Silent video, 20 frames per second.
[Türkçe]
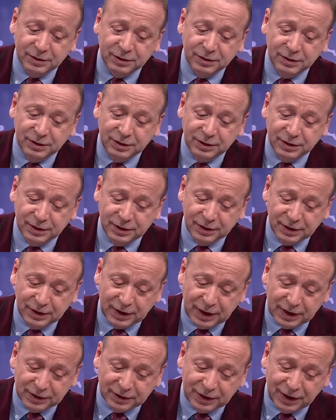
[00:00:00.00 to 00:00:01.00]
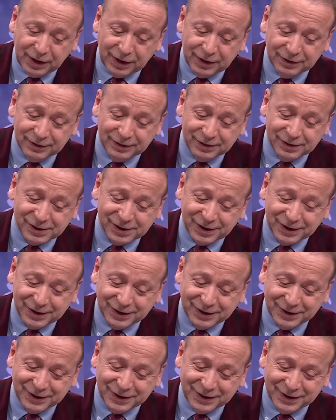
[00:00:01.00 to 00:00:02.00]
Ee, Şampiyonluk Hatta maçında gol attı işte, ama
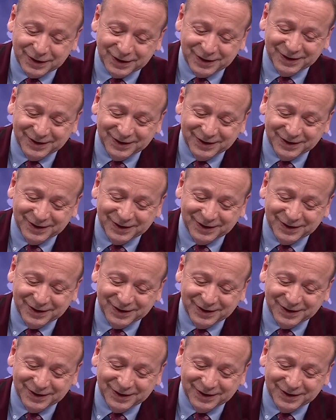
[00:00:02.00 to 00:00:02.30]
e, yetmedi.